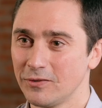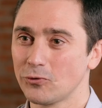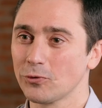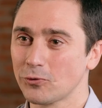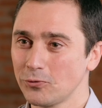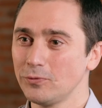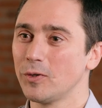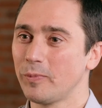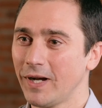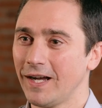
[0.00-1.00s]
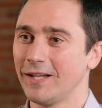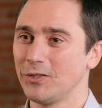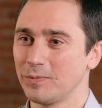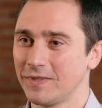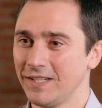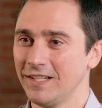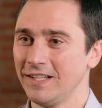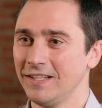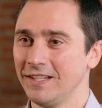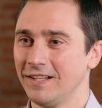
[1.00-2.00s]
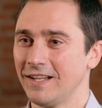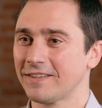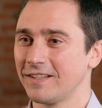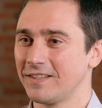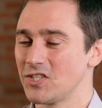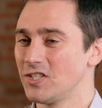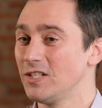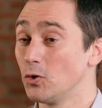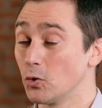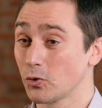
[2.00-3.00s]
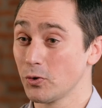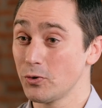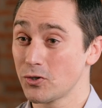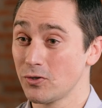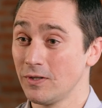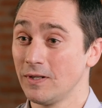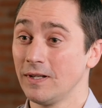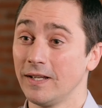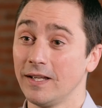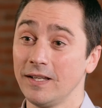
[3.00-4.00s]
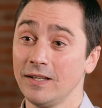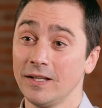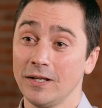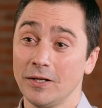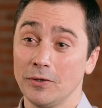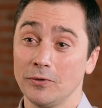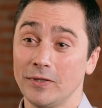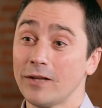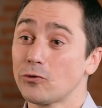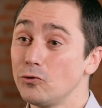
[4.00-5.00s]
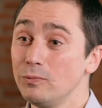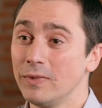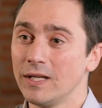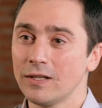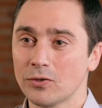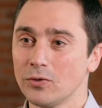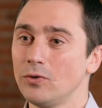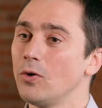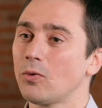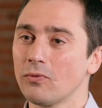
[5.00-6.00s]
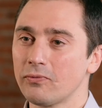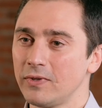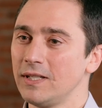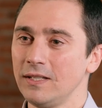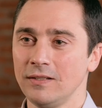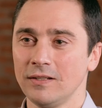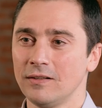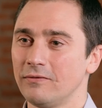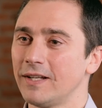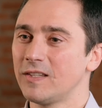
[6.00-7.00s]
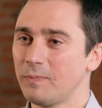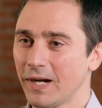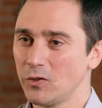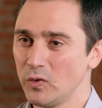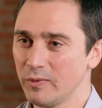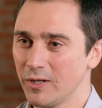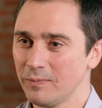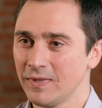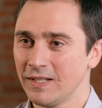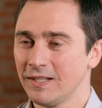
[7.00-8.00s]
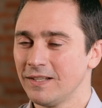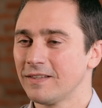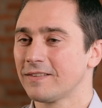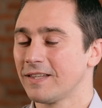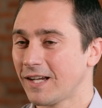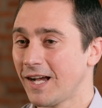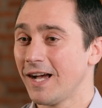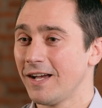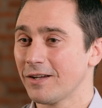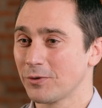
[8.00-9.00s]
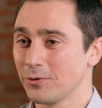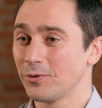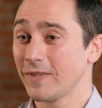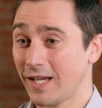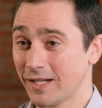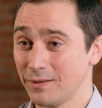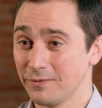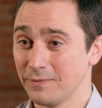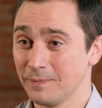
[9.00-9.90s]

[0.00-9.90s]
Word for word: Surtout, ne pas adopter la stratégie de l'autruche et d'assumer que le conflit va disparaître de lui-même. C'est rare que ça arrive.